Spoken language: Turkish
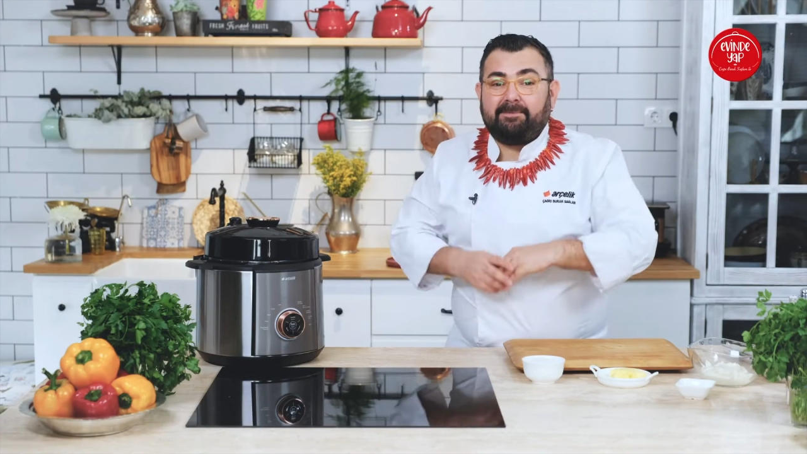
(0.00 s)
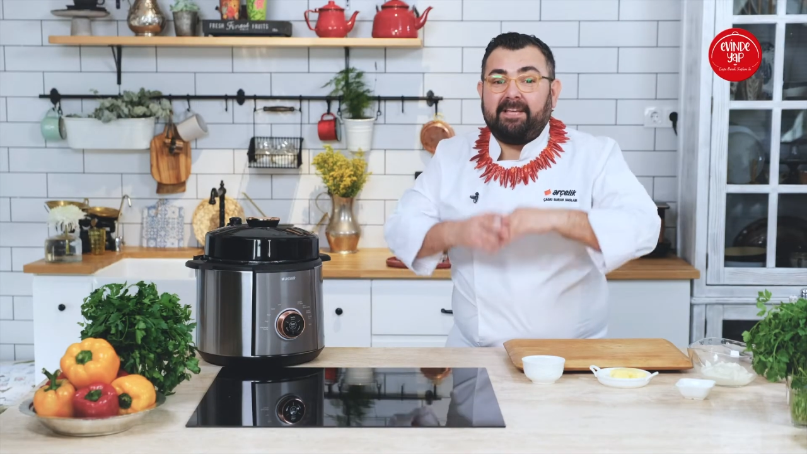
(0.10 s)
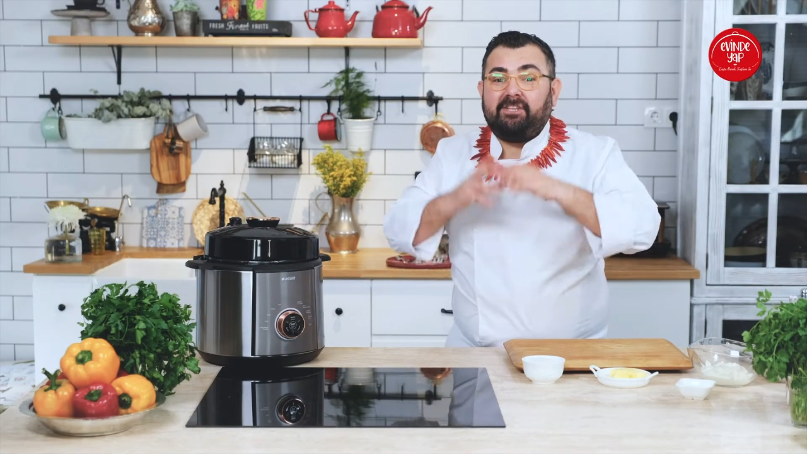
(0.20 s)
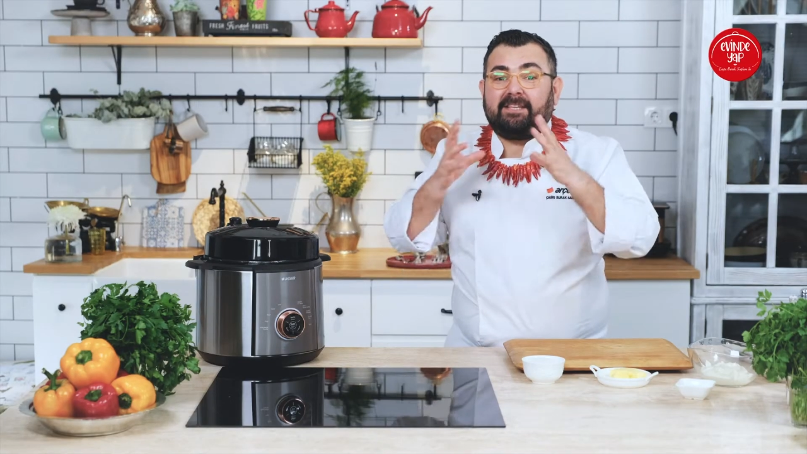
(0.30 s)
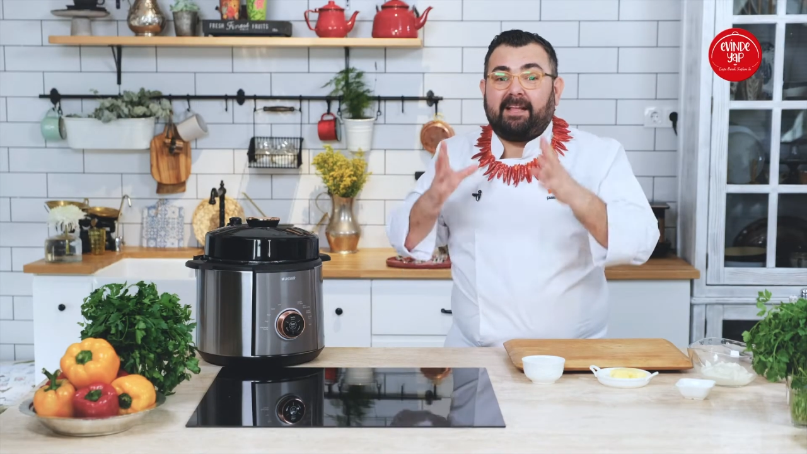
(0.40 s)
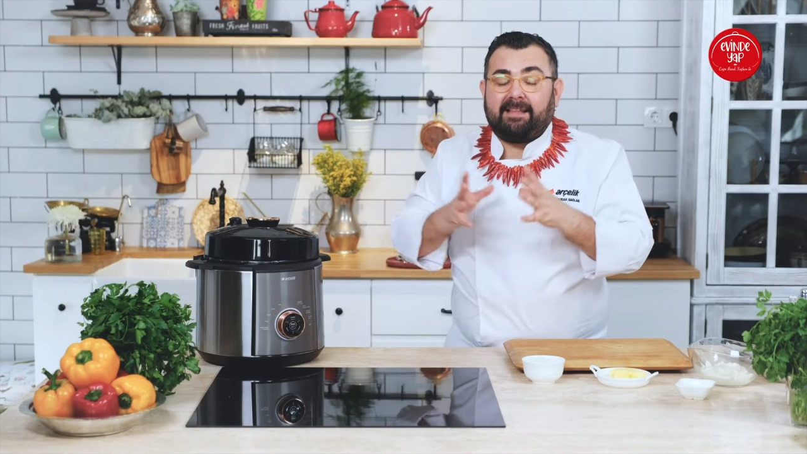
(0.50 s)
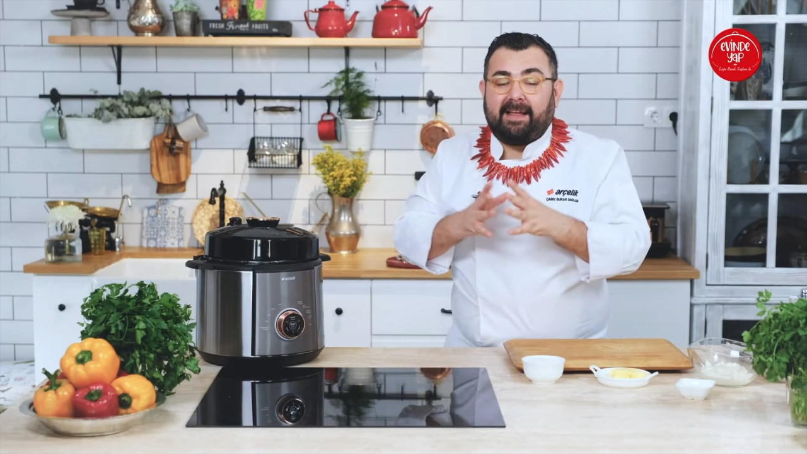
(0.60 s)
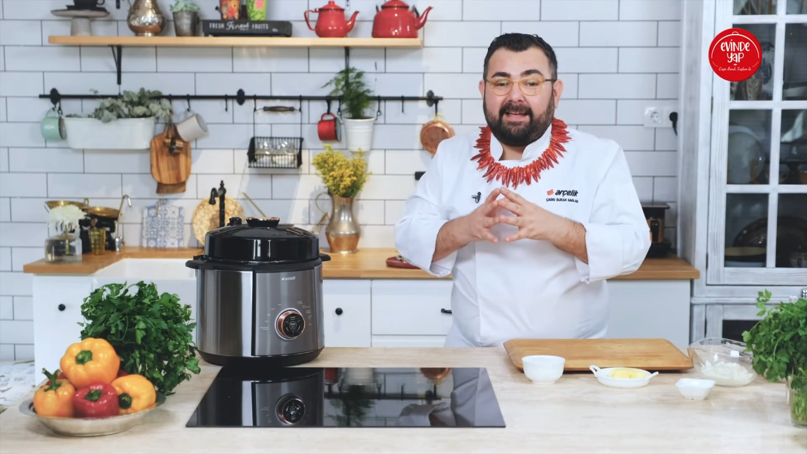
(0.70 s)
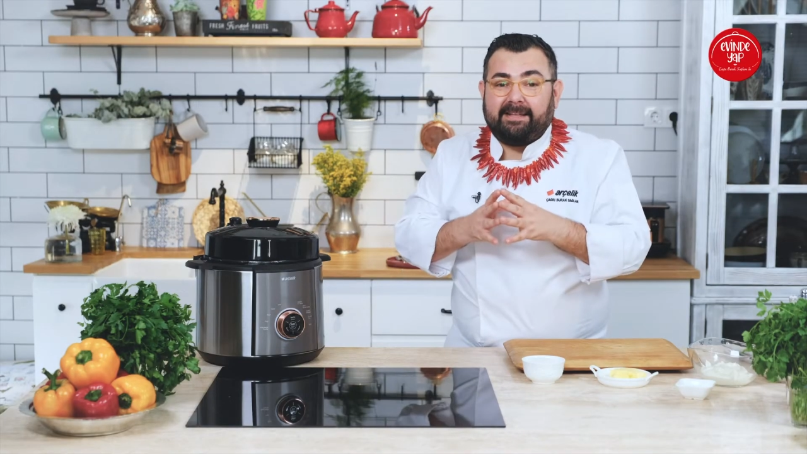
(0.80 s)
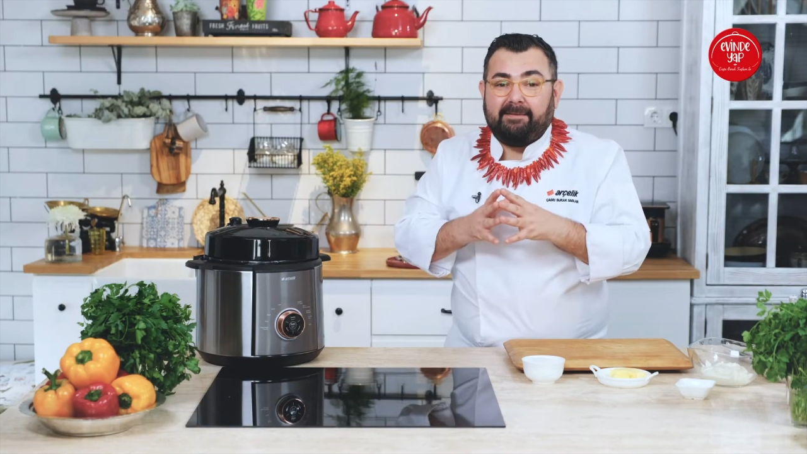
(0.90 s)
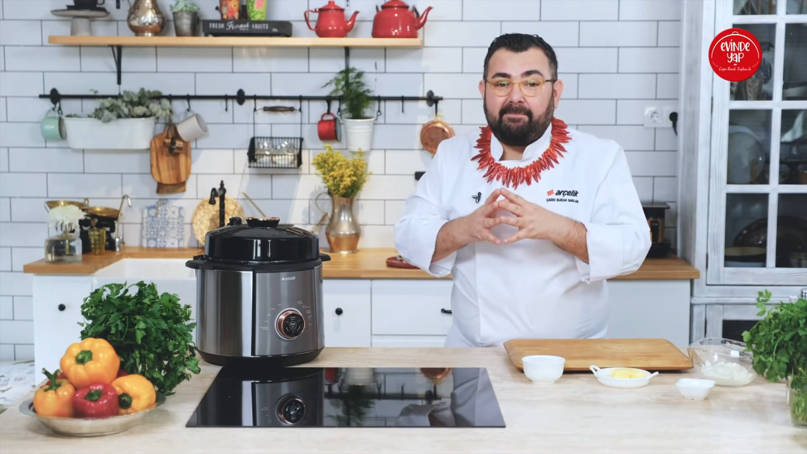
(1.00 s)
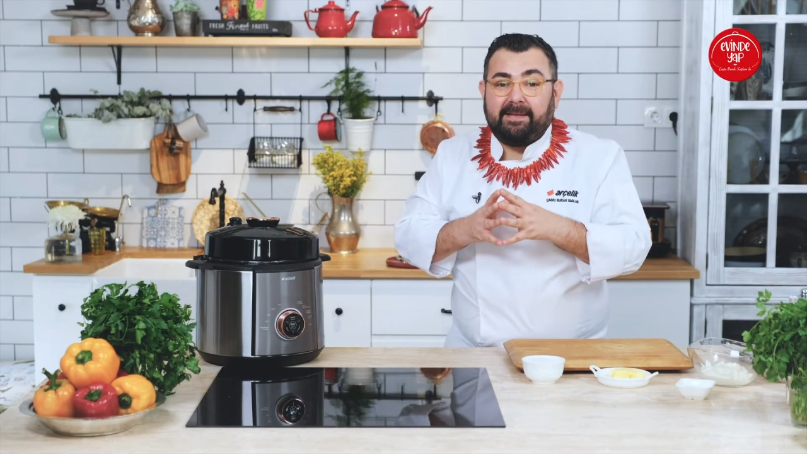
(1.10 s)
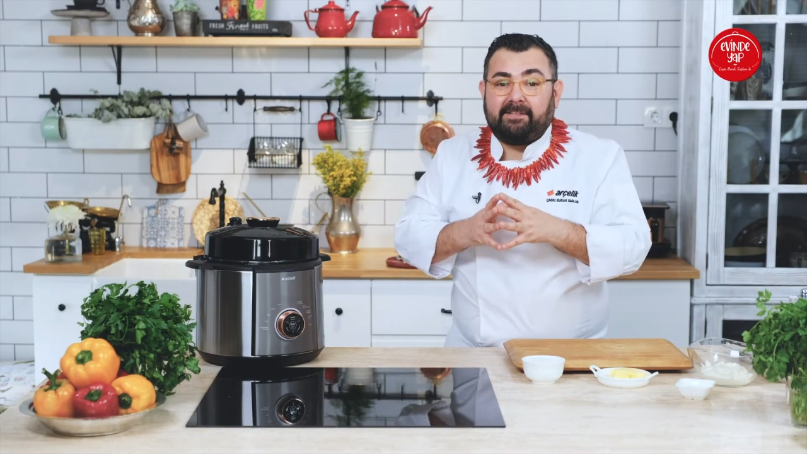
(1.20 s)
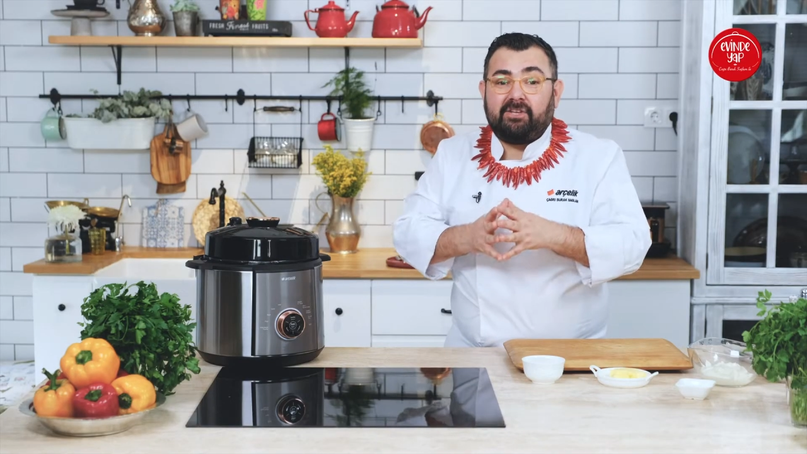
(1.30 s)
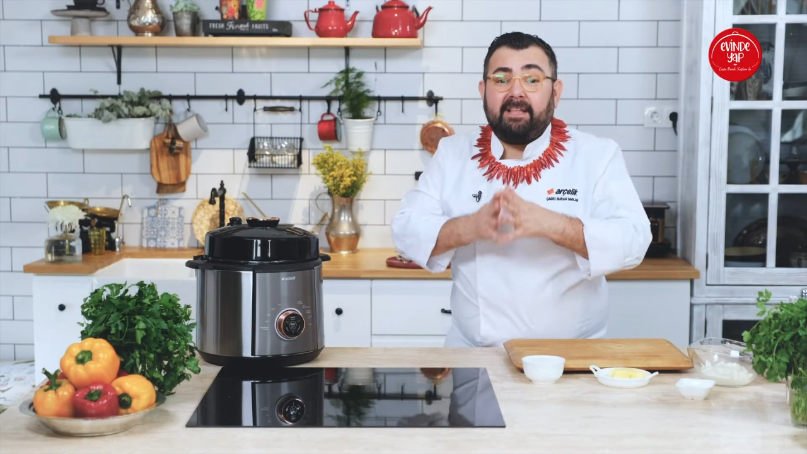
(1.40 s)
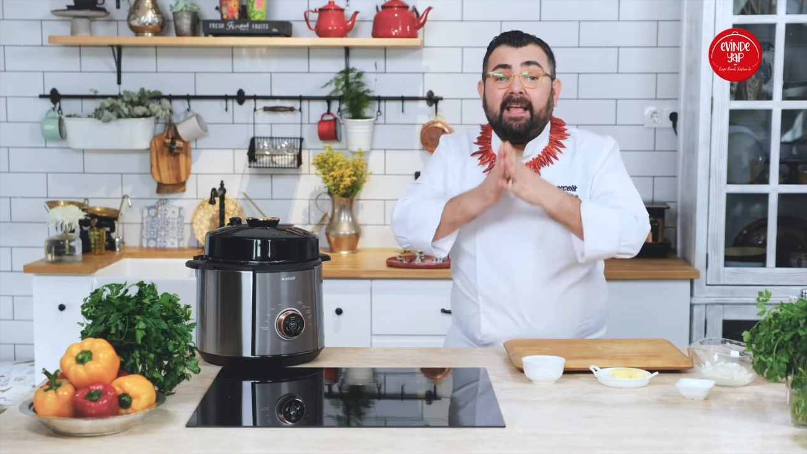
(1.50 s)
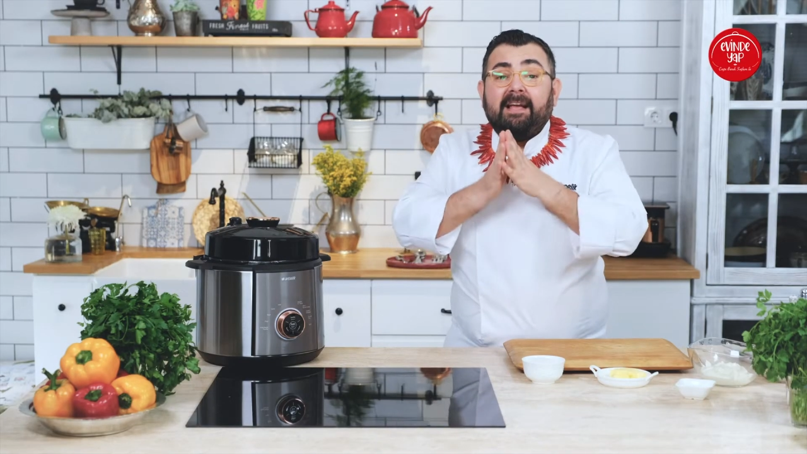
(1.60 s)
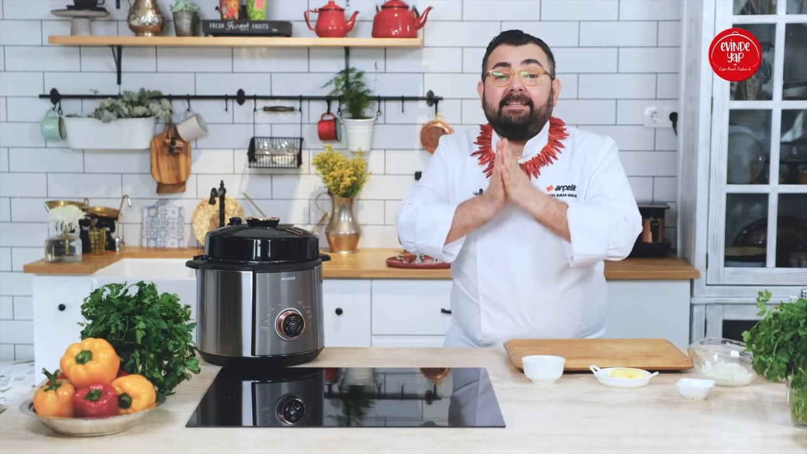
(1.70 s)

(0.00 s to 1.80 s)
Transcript: değişik tatlar yakalayabilmek için